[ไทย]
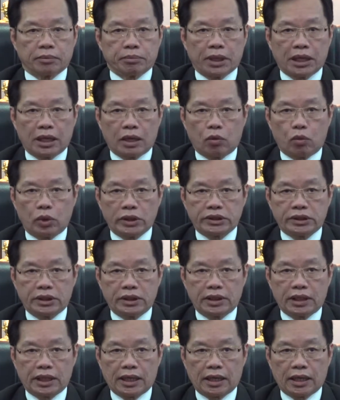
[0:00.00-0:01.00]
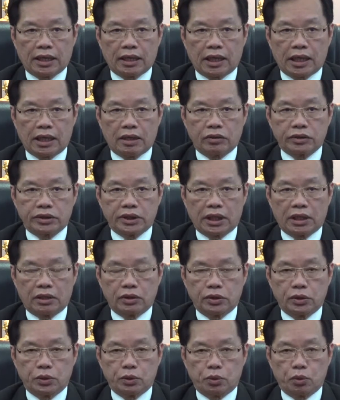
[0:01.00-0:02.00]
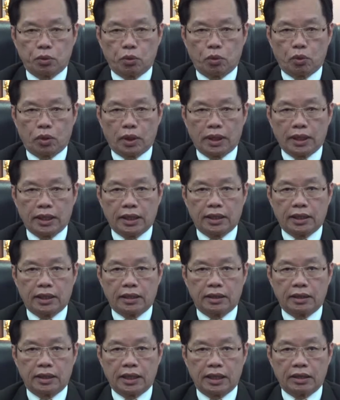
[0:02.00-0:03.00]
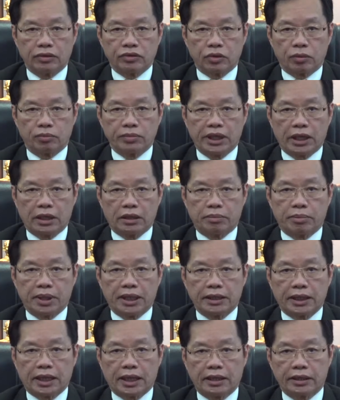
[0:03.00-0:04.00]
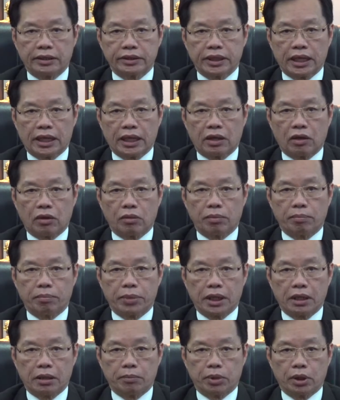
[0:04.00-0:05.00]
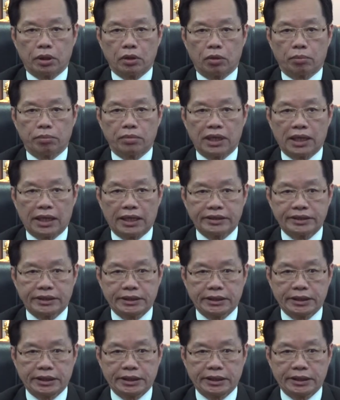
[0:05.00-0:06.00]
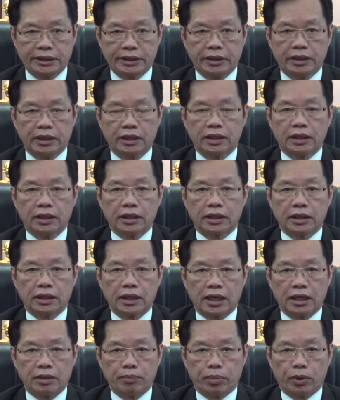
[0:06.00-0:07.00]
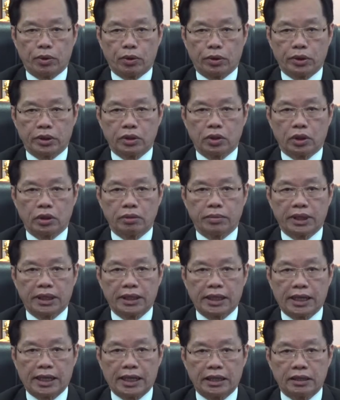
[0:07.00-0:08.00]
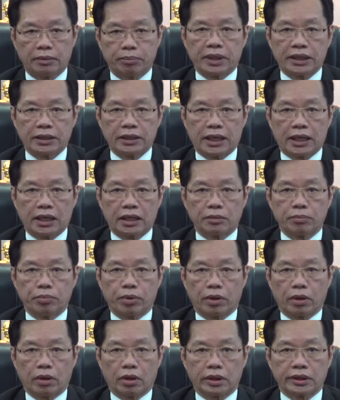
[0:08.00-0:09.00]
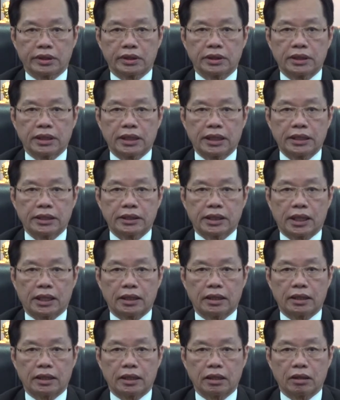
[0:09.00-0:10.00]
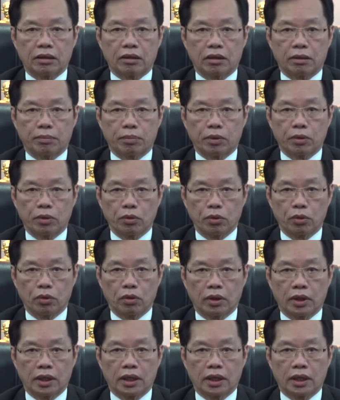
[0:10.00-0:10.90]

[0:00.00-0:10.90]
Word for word: พระวชิรเกล้าเจ้าอยู่หัว และสมเด็จพระนางเจ้าพระบรมราชินี ได้โปรดจนบันดาลประทานพรให้ท่านและครอบครัว